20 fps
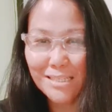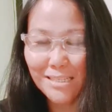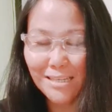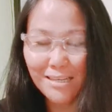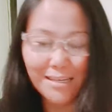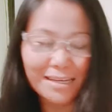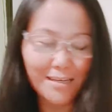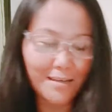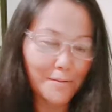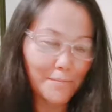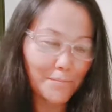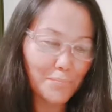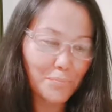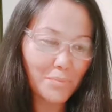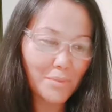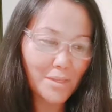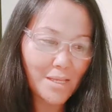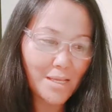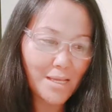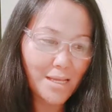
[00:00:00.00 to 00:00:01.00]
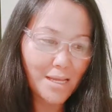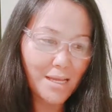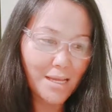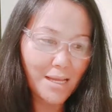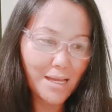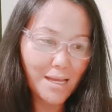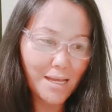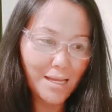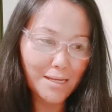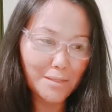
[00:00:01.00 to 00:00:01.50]
Um,
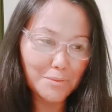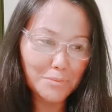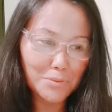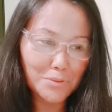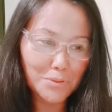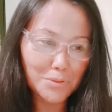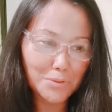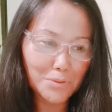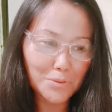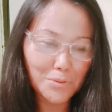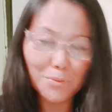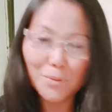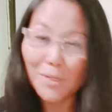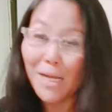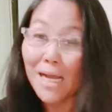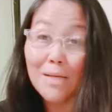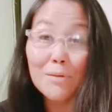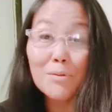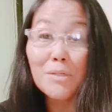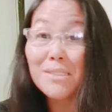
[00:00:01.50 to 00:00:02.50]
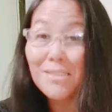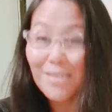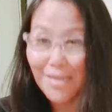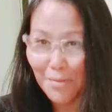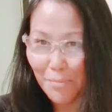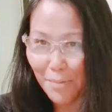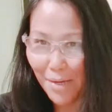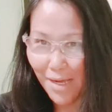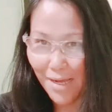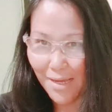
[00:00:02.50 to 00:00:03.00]
alam mo yun kung gaano kita
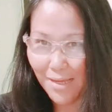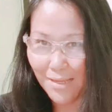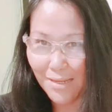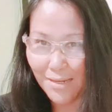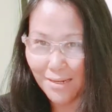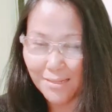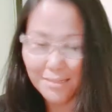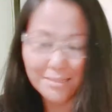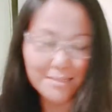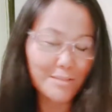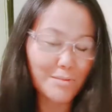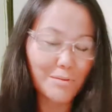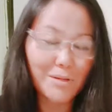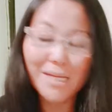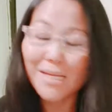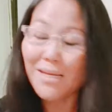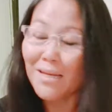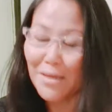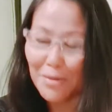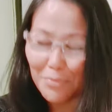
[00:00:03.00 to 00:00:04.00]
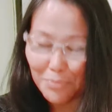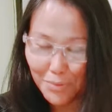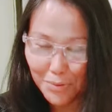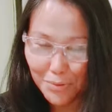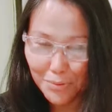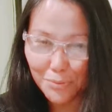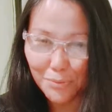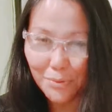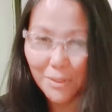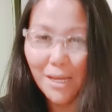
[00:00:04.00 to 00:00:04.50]
kamahal. So, I love
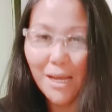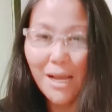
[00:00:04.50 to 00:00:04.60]
you.